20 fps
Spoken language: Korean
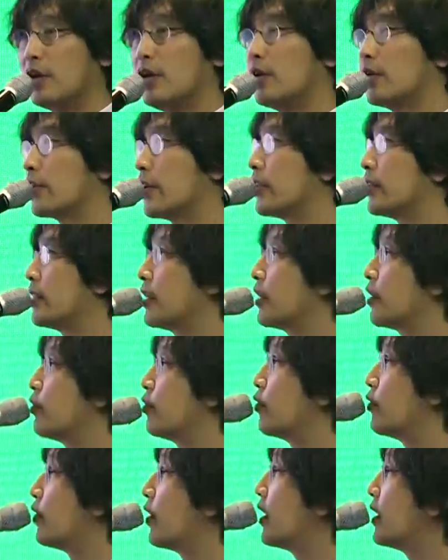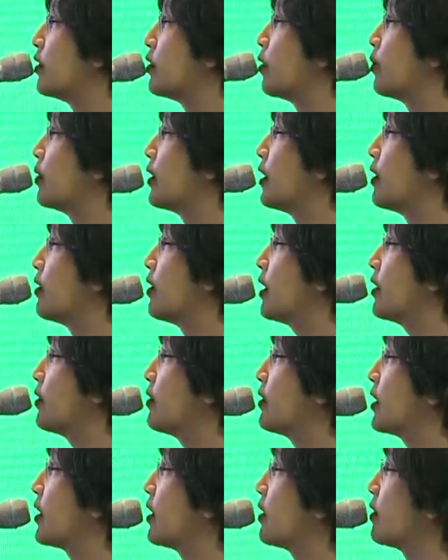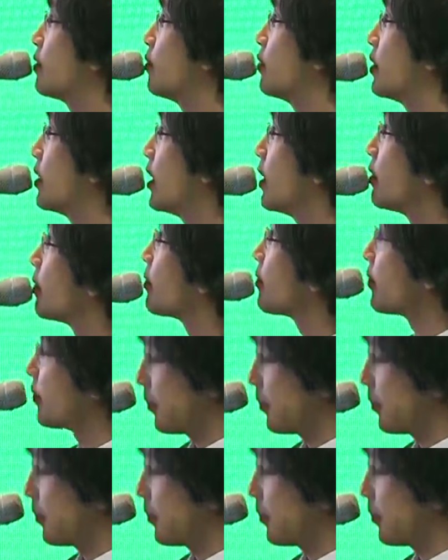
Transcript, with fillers: 어, 굉장히 중요한 점이라고 할 수 있겠습니다.